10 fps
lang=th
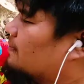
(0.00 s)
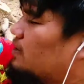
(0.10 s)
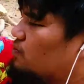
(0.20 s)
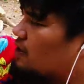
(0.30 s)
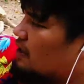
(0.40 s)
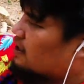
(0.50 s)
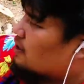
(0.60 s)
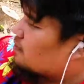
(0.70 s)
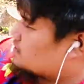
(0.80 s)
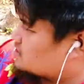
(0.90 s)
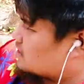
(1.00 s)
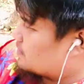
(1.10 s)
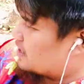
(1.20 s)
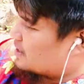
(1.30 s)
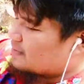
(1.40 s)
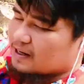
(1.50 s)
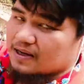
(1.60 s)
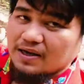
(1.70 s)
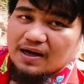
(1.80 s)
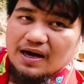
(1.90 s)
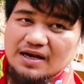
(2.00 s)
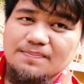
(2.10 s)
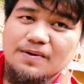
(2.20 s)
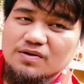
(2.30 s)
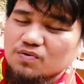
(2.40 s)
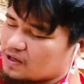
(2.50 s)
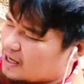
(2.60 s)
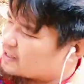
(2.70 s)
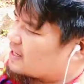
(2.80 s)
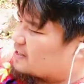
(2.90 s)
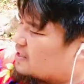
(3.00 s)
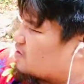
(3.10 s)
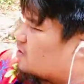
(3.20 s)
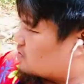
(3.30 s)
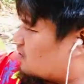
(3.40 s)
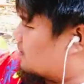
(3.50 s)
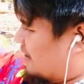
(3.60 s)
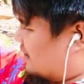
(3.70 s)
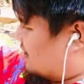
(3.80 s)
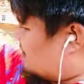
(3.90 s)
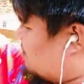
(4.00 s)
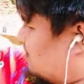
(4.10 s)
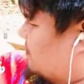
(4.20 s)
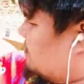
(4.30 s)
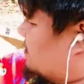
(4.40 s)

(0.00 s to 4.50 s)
มาดูกันนะว่าเป็นเซตมีอะไรบ้างอันนี้เป็นตัวแรกนะฮะที่ต้องต้องมีนะครับ ผม